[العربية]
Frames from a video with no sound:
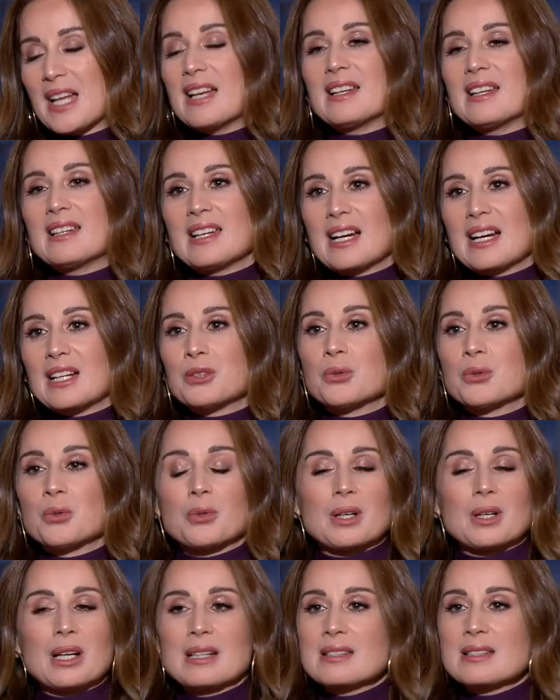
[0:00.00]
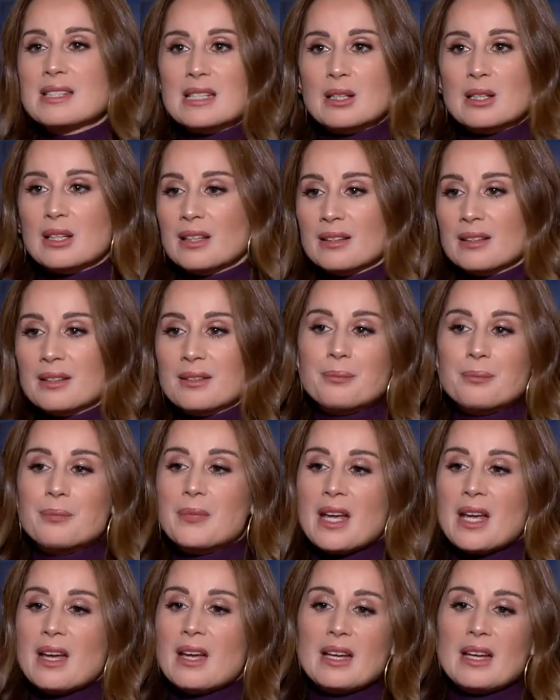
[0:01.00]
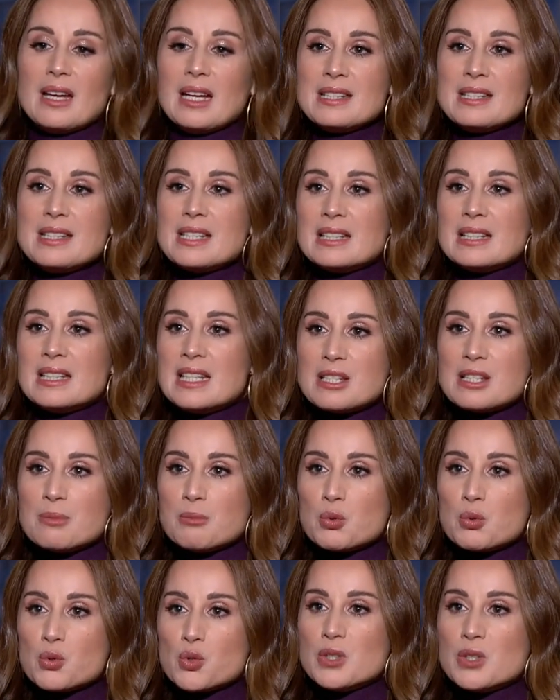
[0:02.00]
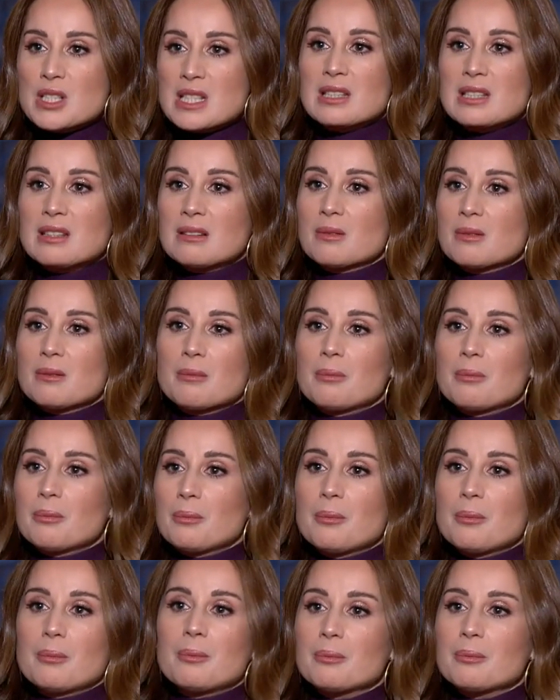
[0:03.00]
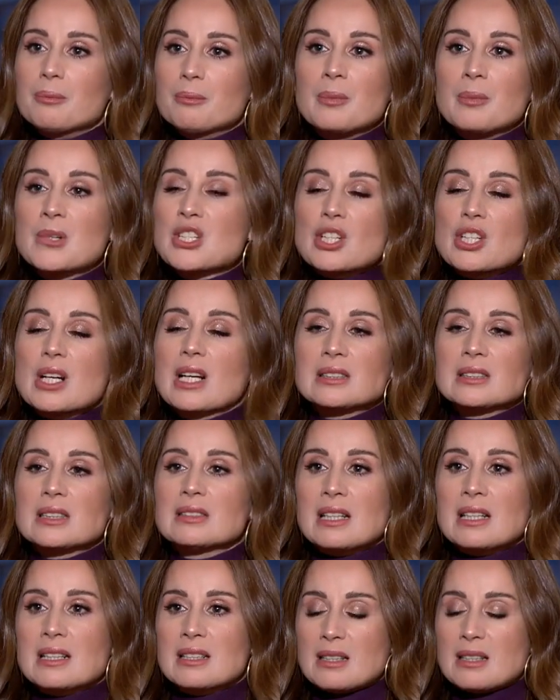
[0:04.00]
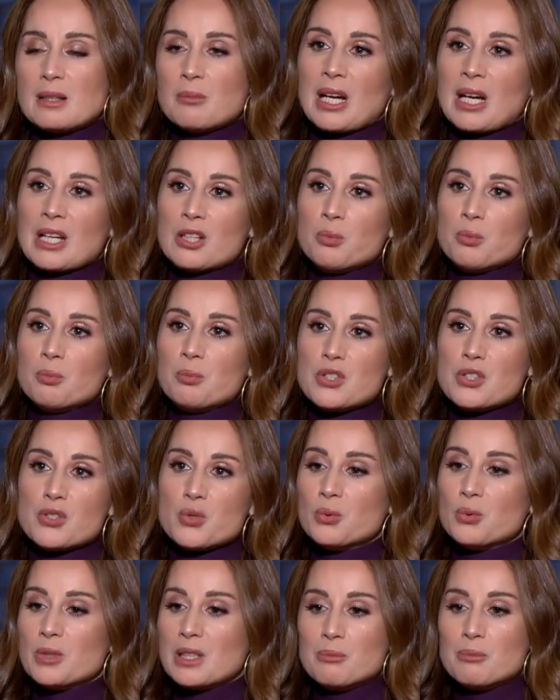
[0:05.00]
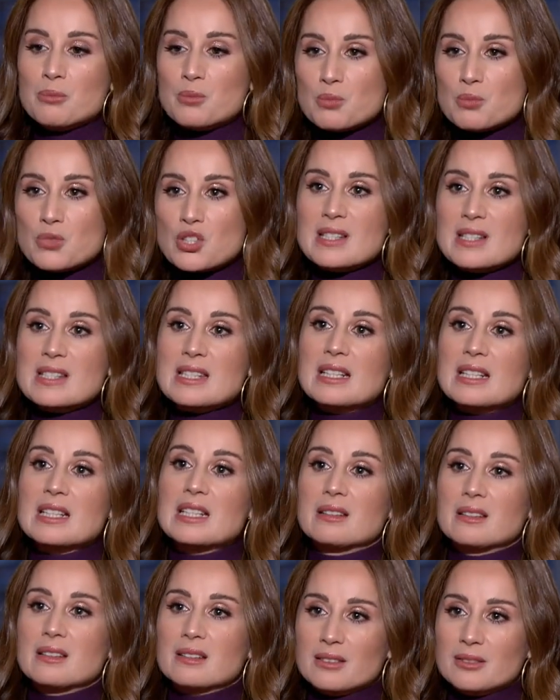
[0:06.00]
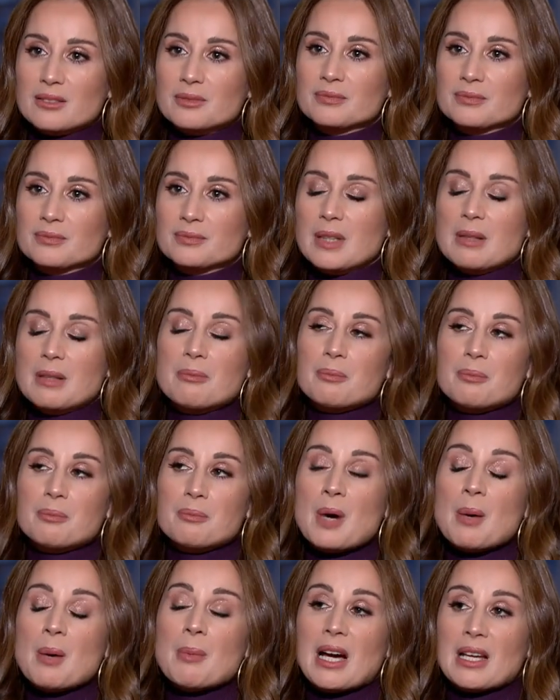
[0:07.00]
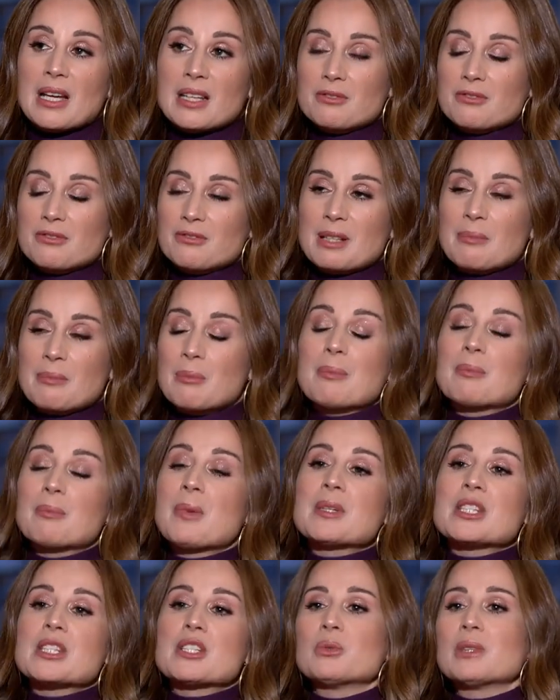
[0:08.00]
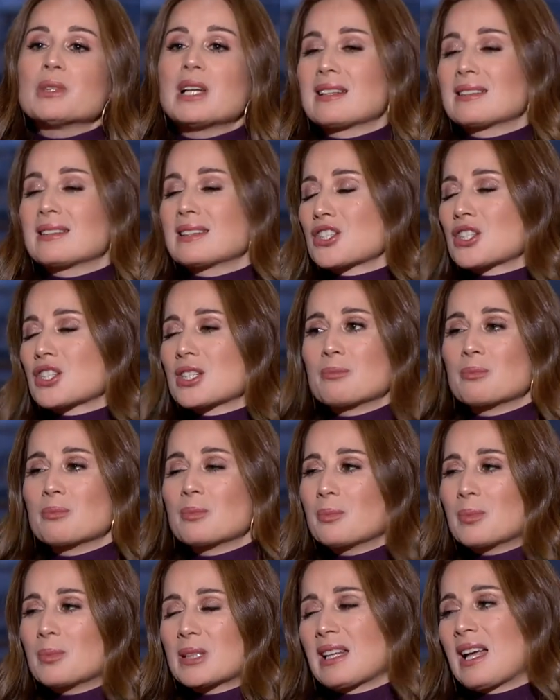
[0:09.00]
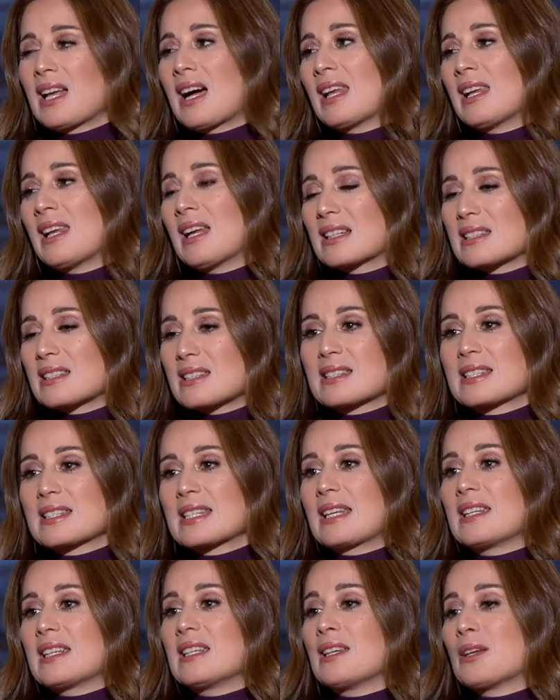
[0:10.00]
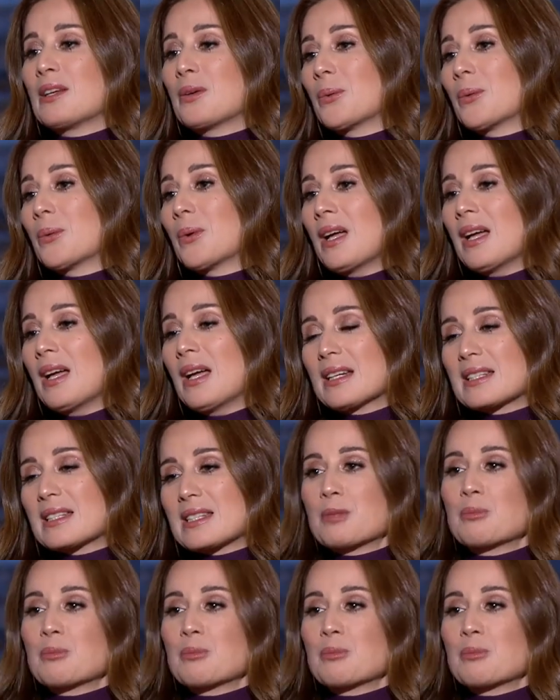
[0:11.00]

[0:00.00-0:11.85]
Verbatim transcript: لانه عندك عندك ناس موجودين مش رح تقدري تقبعيهم بسهوله مجزرين ما بعرف يعني ما بدي اقول هيدا الشيء بطلع هلا كثير ثقيله وكثير